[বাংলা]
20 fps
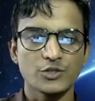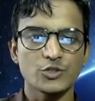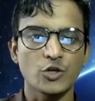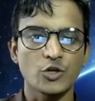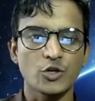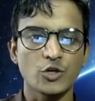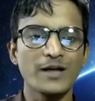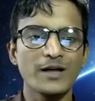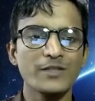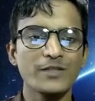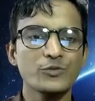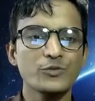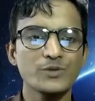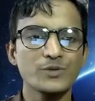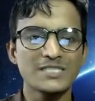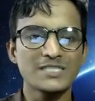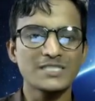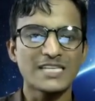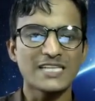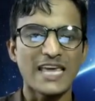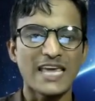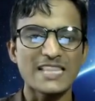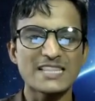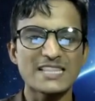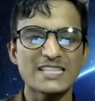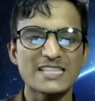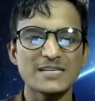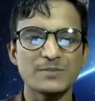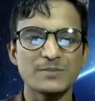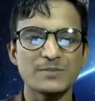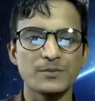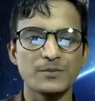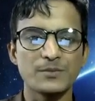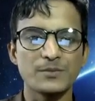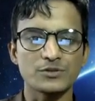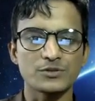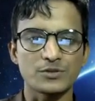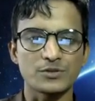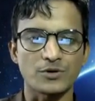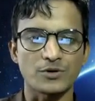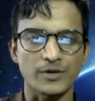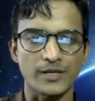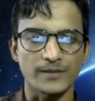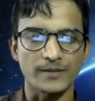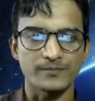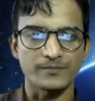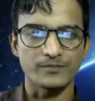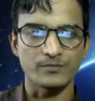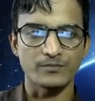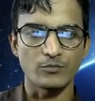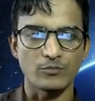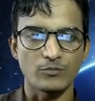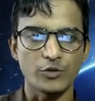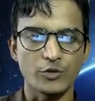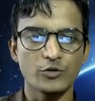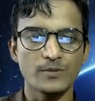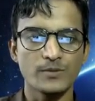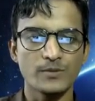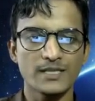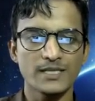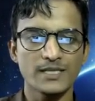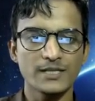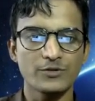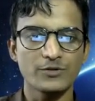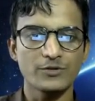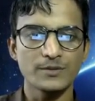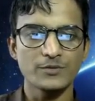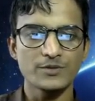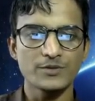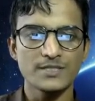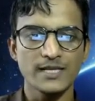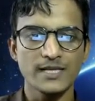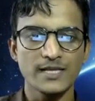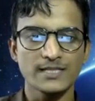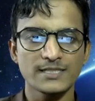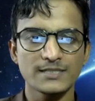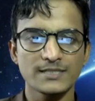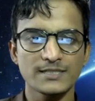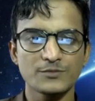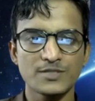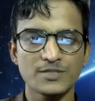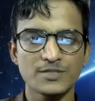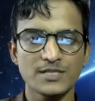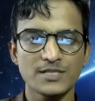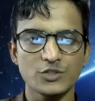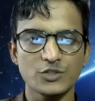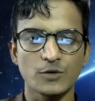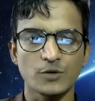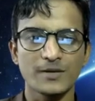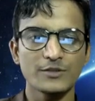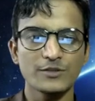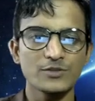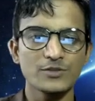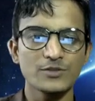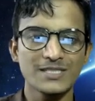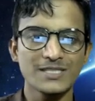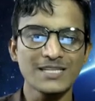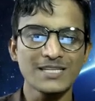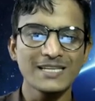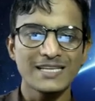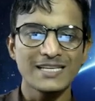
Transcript: সমান দুইটি ক্ষেত্রে বিভক্ত করে মধ্যমা কি করে বলছি একটি ত্রিভুজকে সমান দুইটি